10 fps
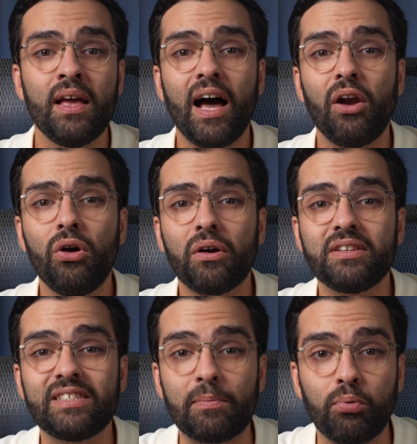alors que
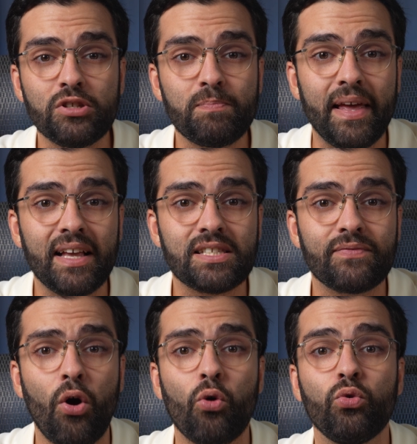cette Prospex
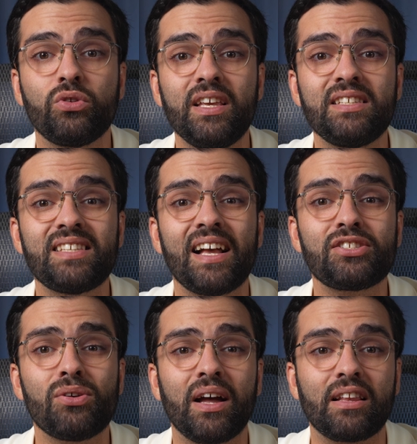va en coûter
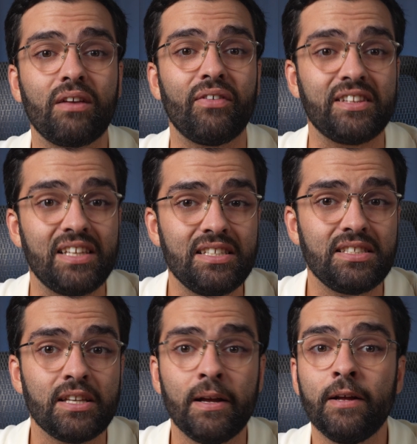
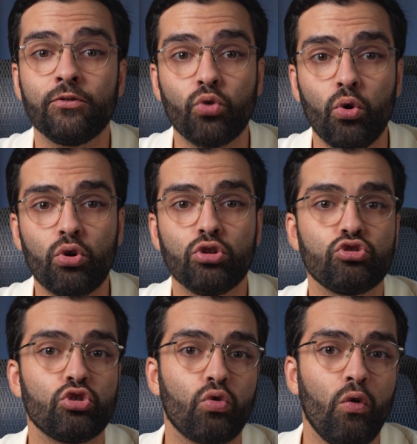590, donc
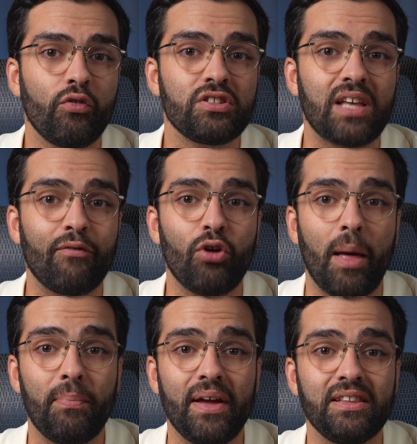je trouve que ça vaut
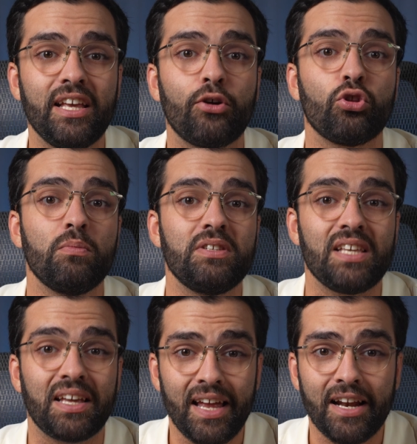la peine
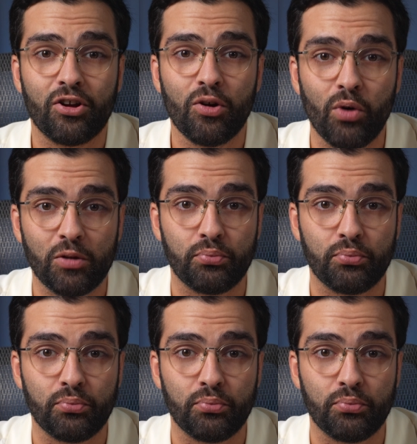d'économiser quelques mois de